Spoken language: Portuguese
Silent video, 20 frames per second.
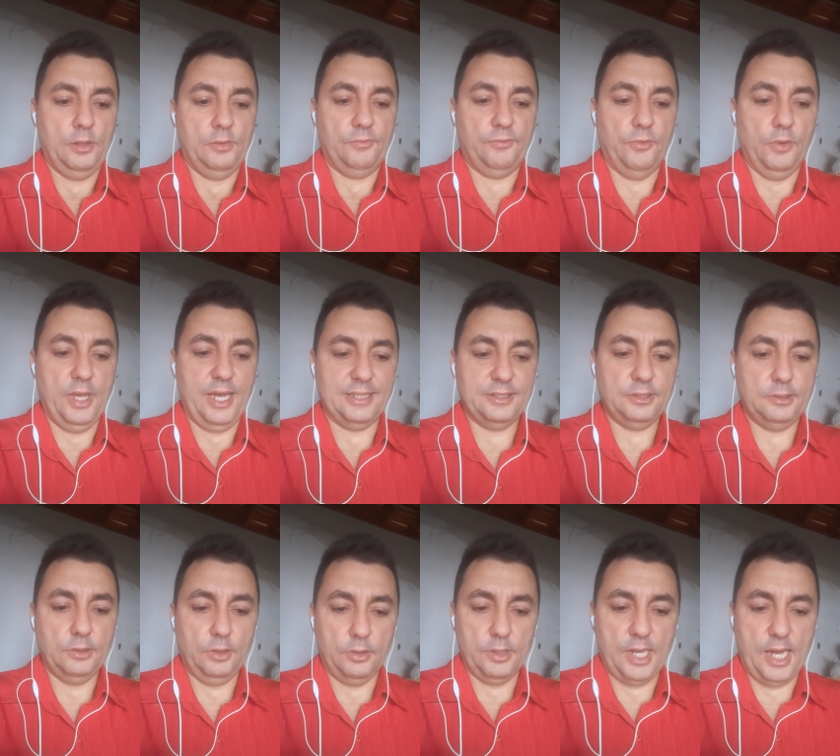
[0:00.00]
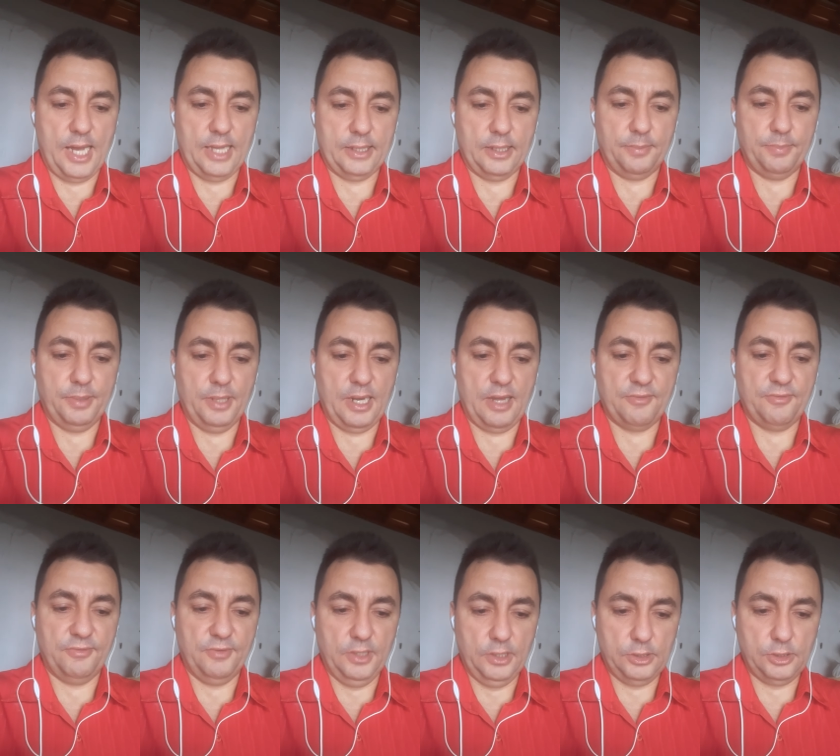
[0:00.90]
foi acionada pela
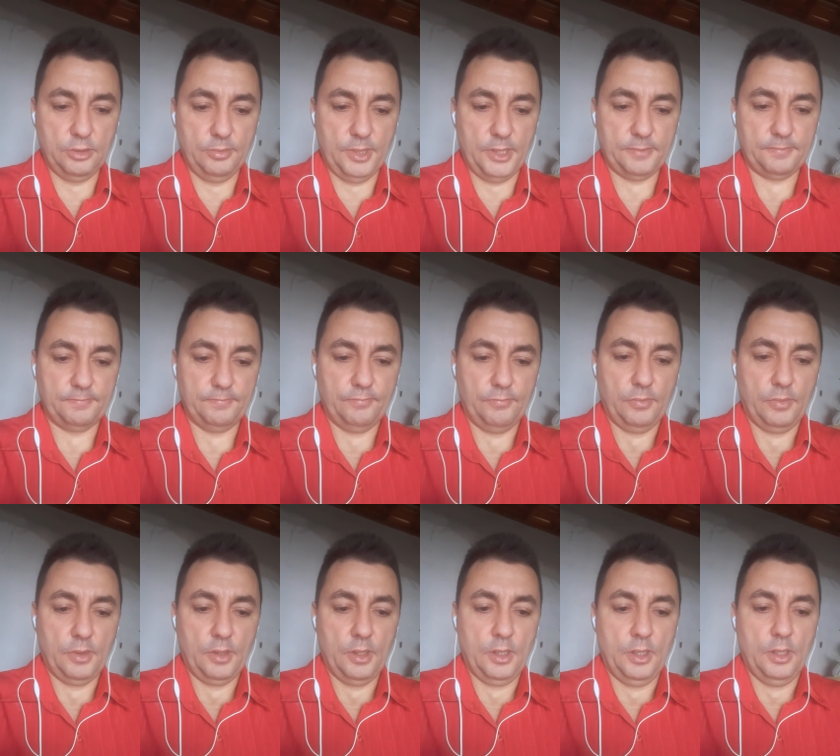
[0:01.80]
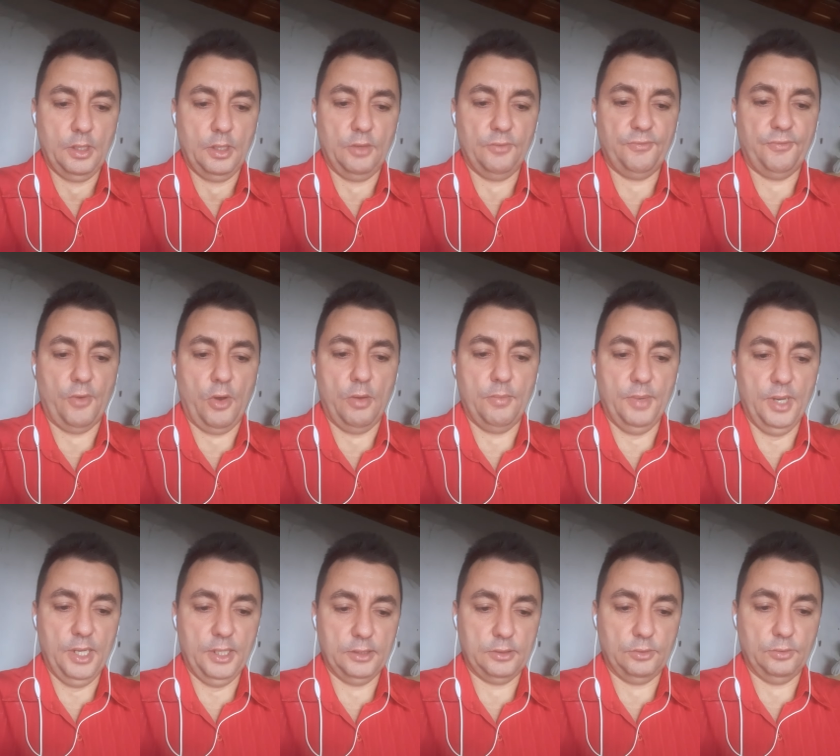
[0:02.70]
vítima
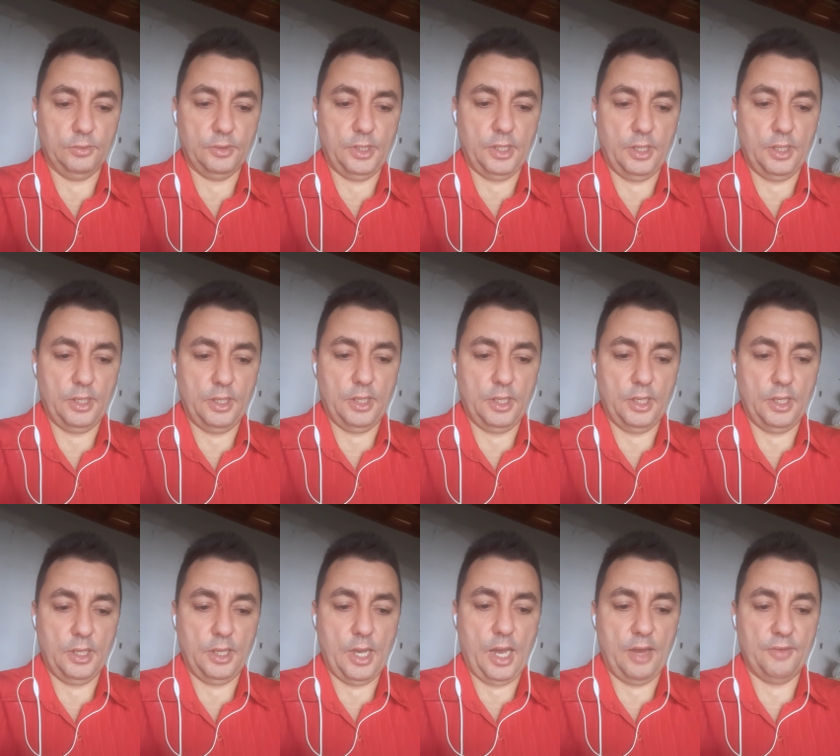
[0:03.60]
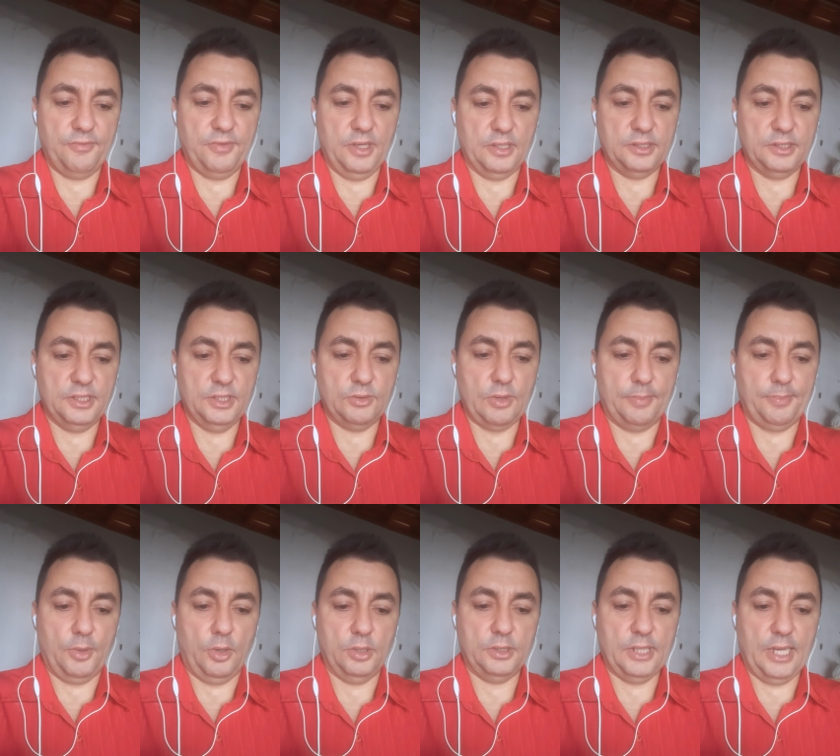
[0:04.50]
informando que havia sido
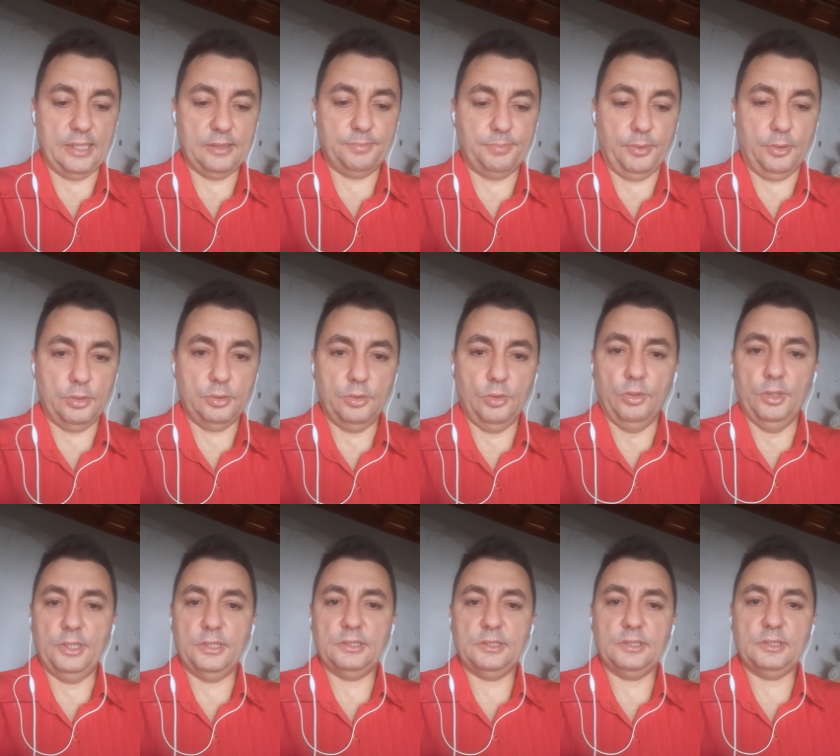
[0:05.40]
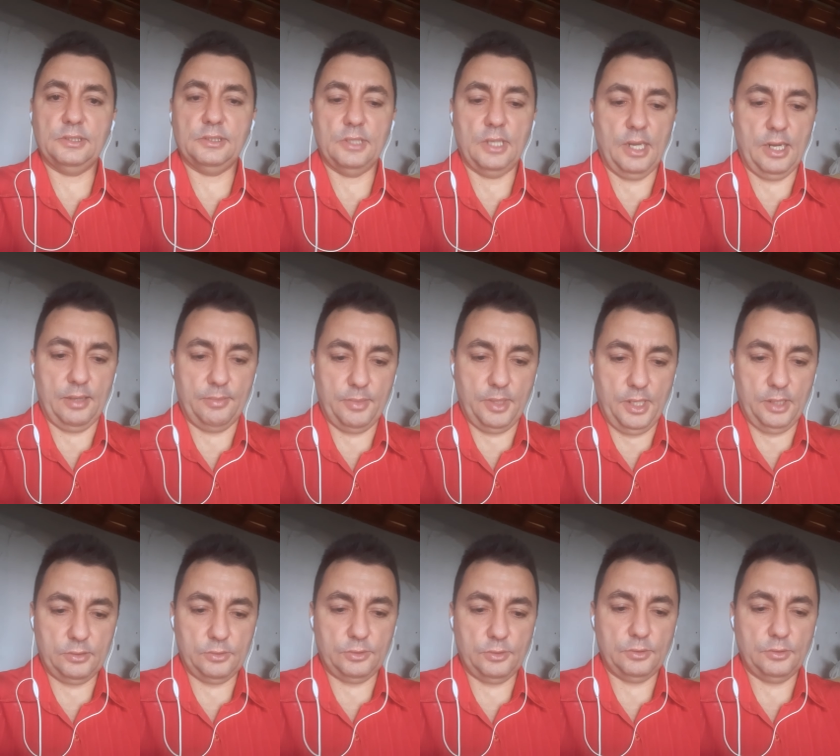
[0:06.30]
abordado por dois
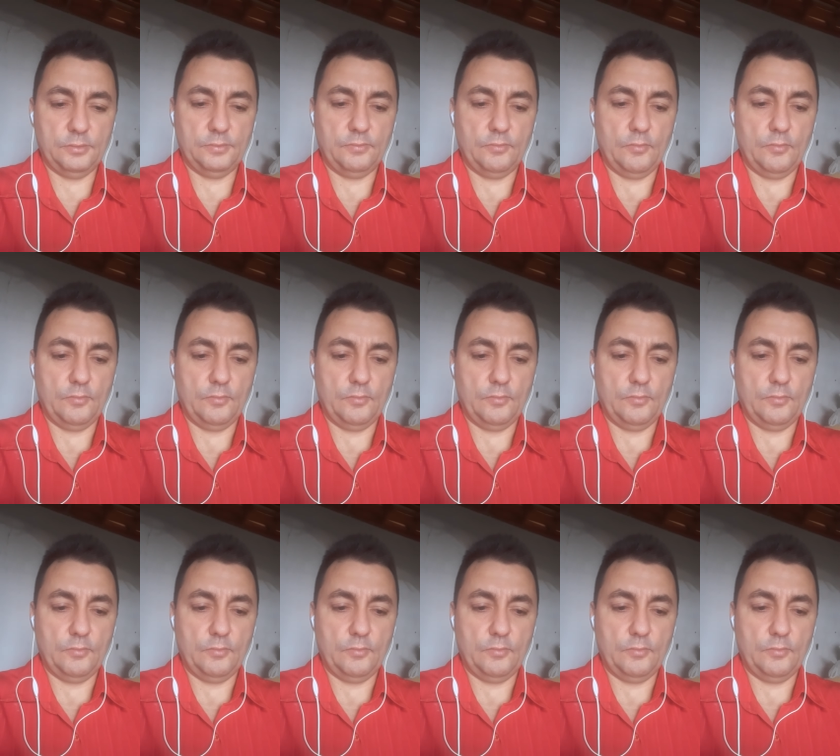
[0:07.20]
elementos